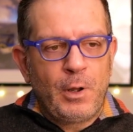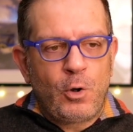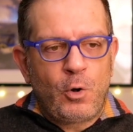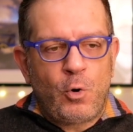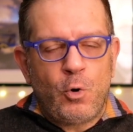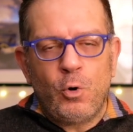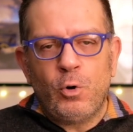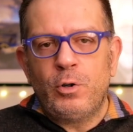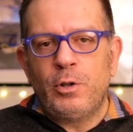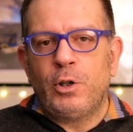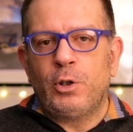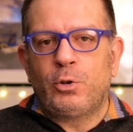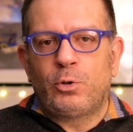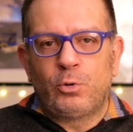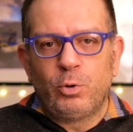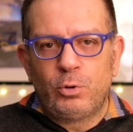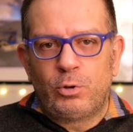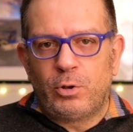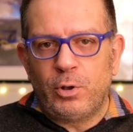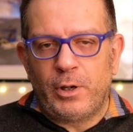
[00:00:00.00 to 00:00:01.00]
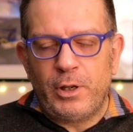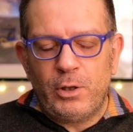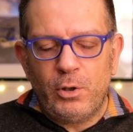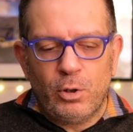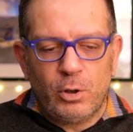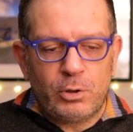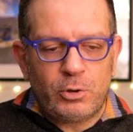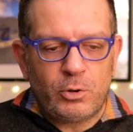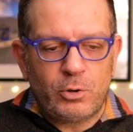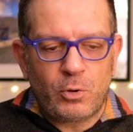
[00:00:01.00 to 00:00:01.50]
con tutto
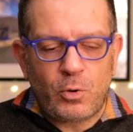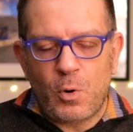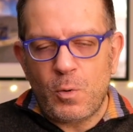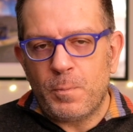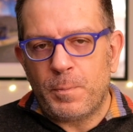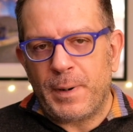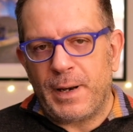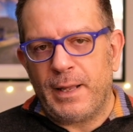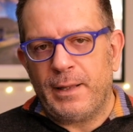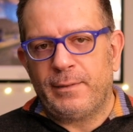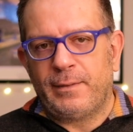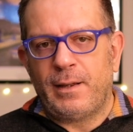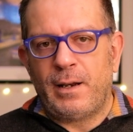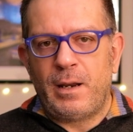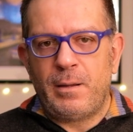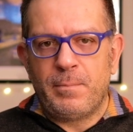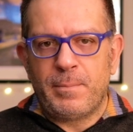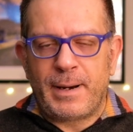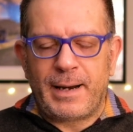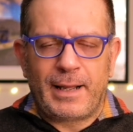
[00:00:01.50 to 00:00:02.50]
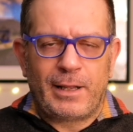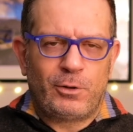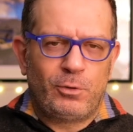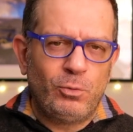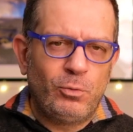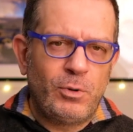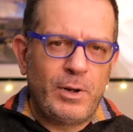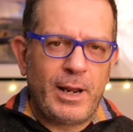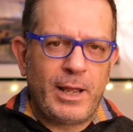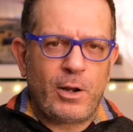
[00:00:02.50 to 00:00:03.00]
ridotto, comprese le
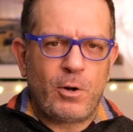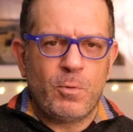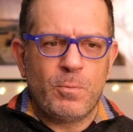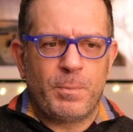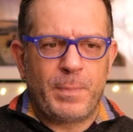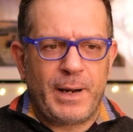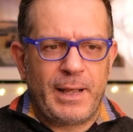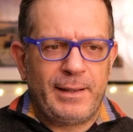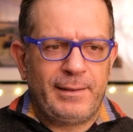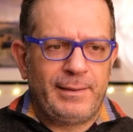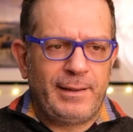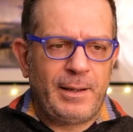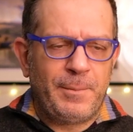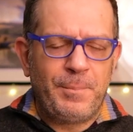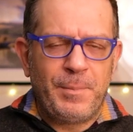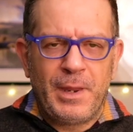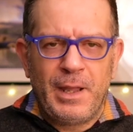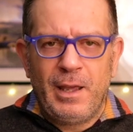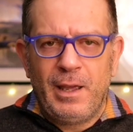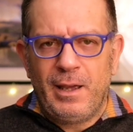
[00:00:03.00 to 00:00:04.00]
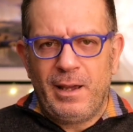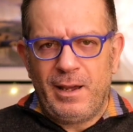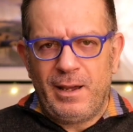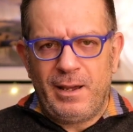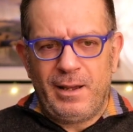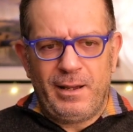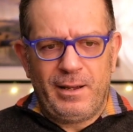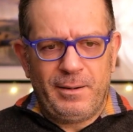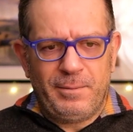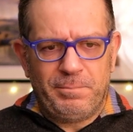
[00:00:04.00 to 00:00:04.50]
imbragature, comprese
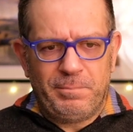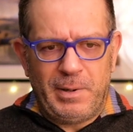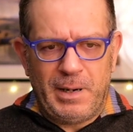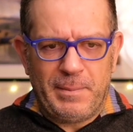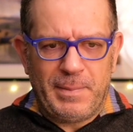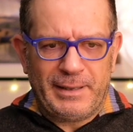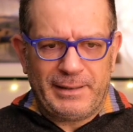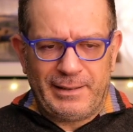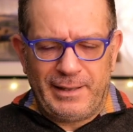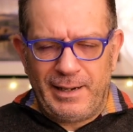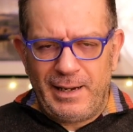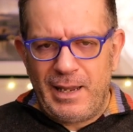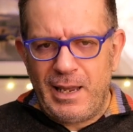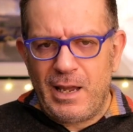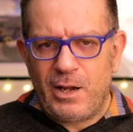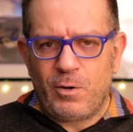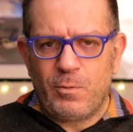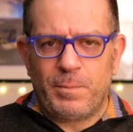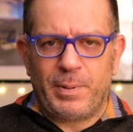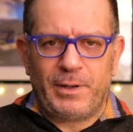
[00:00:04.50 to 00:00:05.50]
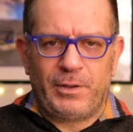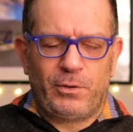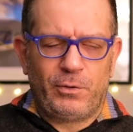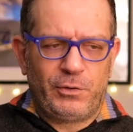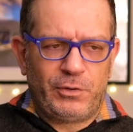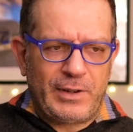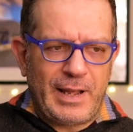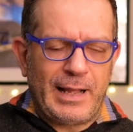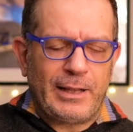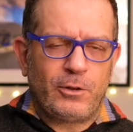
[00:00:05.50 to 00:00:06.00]
eh, le batterie, compreso lo
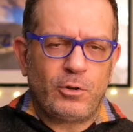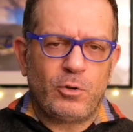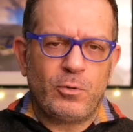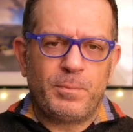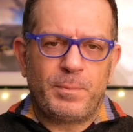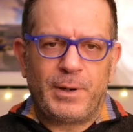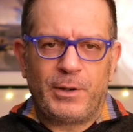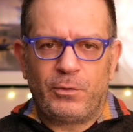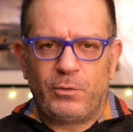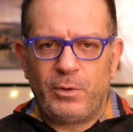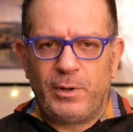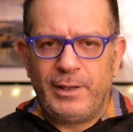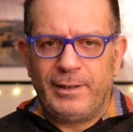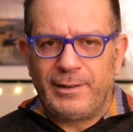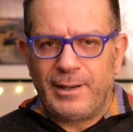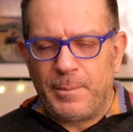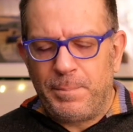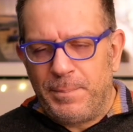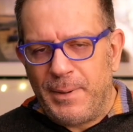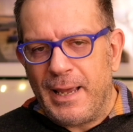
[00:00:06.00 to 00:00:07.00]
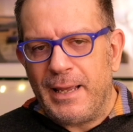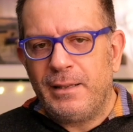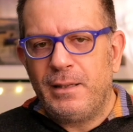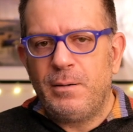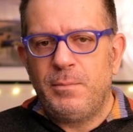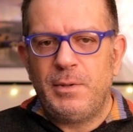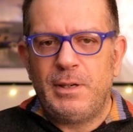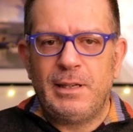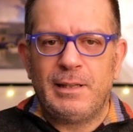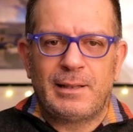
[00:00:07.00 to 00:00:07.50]
scatto, compreso i tre
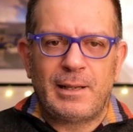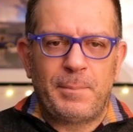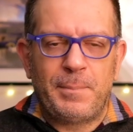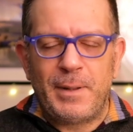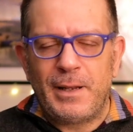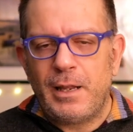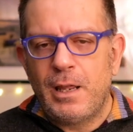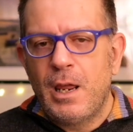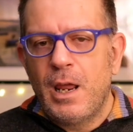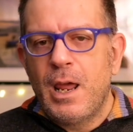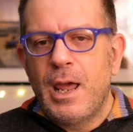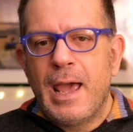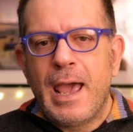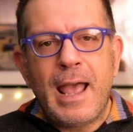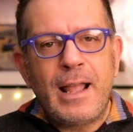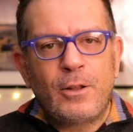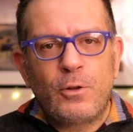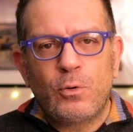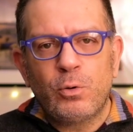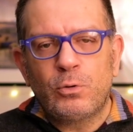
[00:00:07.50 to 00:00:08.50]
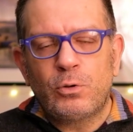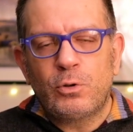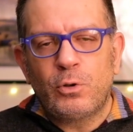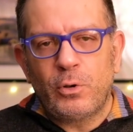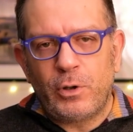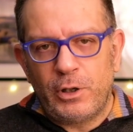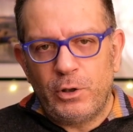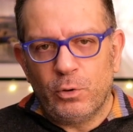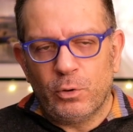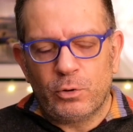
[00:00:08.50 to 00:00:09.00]
piedi, i mini tre piedi, è
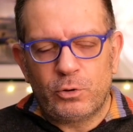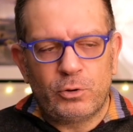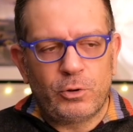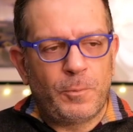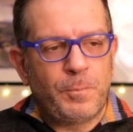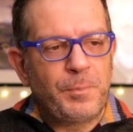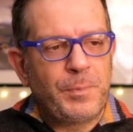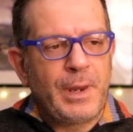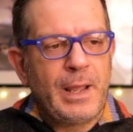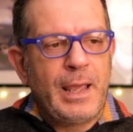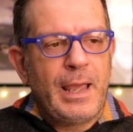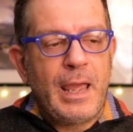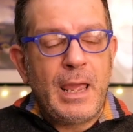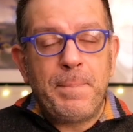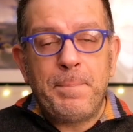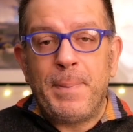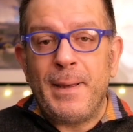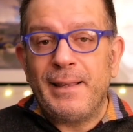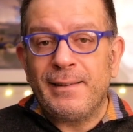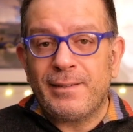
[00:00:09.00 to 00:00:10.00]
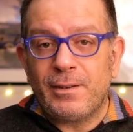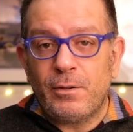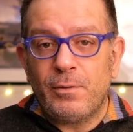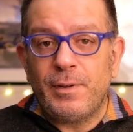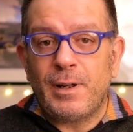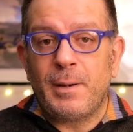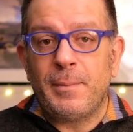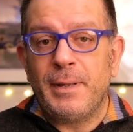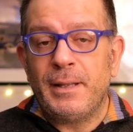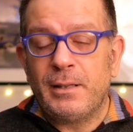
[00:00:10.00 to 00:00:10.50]
tutto ridotto e pesano
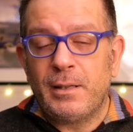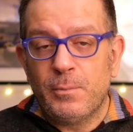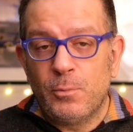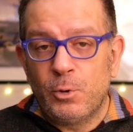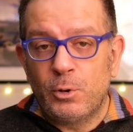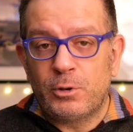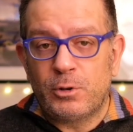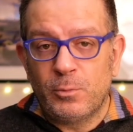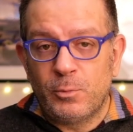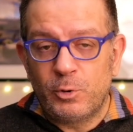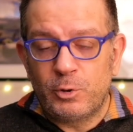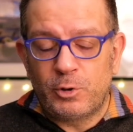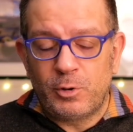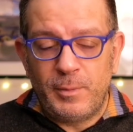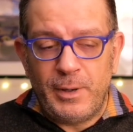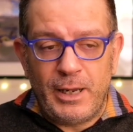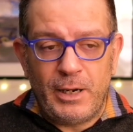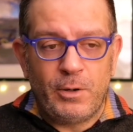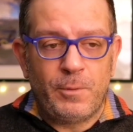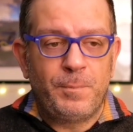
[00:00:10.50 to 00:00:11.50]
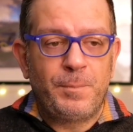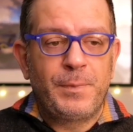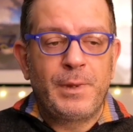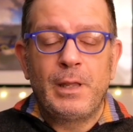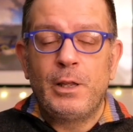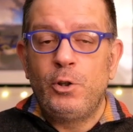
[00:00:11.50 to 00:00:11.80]
veramente molto molto meno.